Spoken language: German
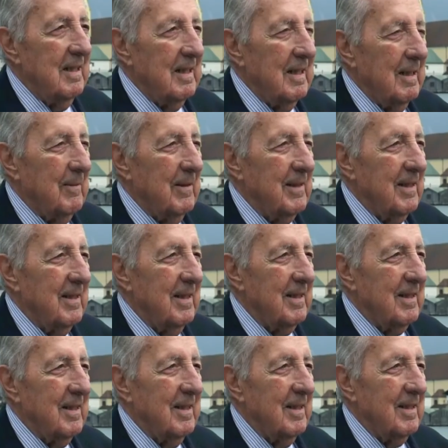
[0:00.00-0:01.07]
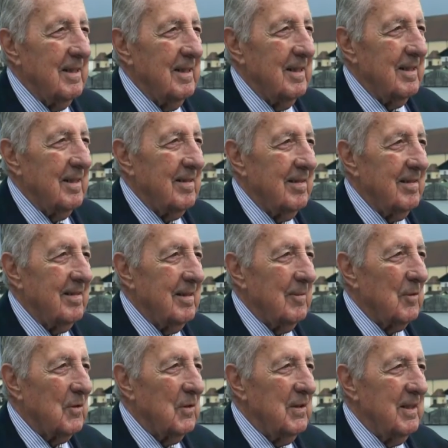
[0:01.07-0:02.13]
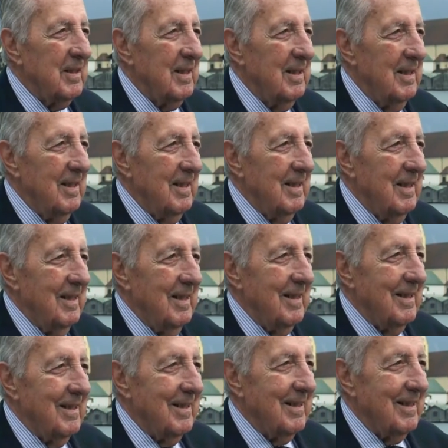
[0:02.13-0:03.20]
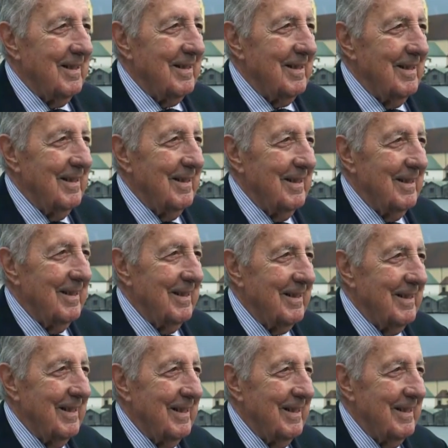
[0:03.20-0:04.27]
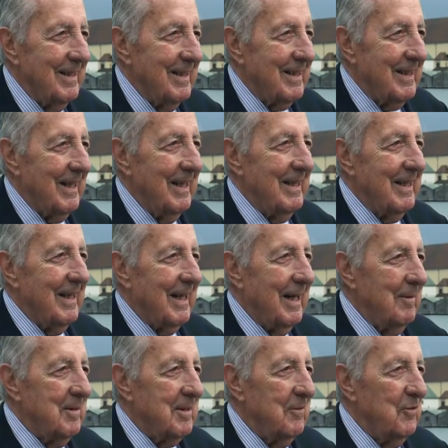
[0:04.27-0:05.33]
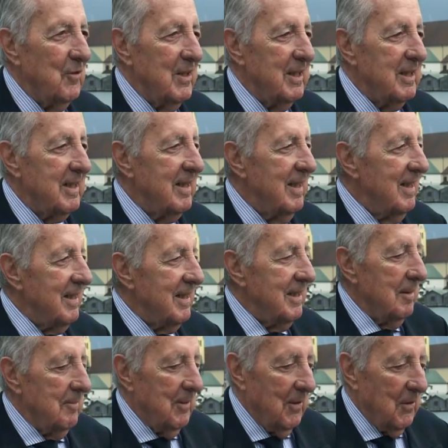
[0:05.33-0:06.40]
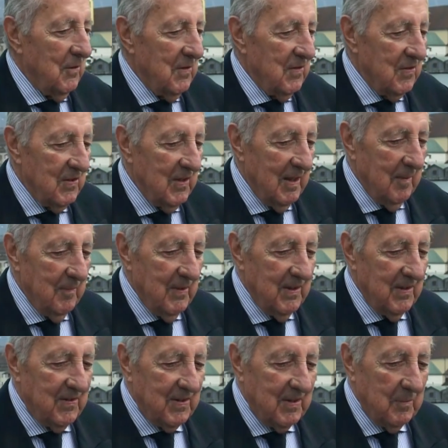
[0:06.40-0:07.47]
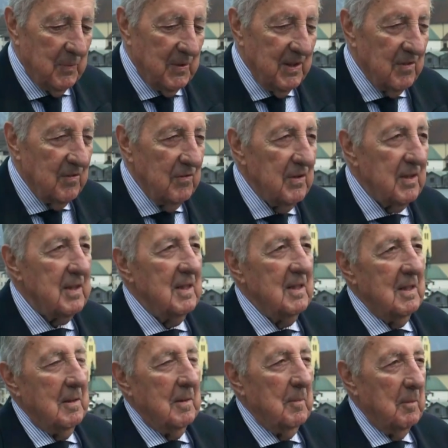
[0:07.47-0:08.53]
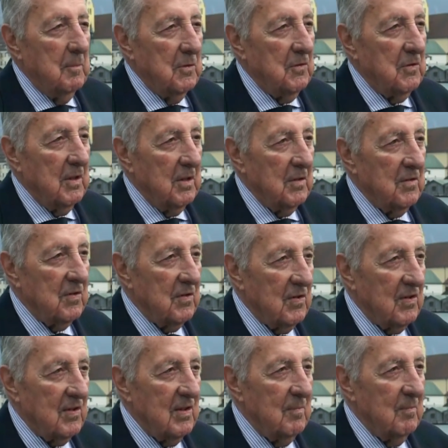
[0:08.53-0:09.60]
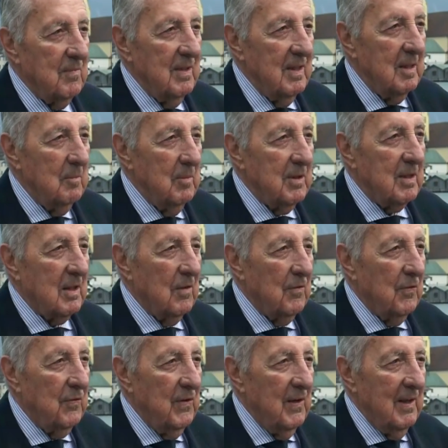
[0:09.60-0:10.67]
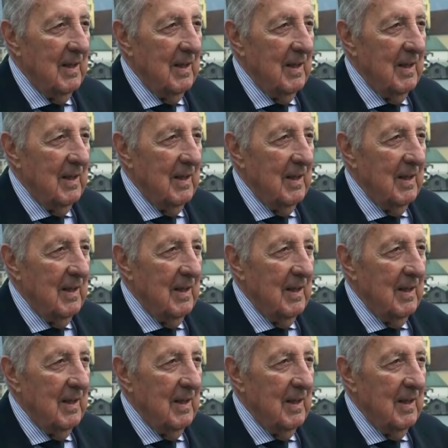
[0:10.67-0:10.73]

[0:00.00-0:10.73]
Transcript: aber äh, äh das ist im Grunde äh, der, der, der Teil der arabischen Welt, der bei uns ja am meisten gepriesen wird. Und man muss sagen, es ist im Hinblick auf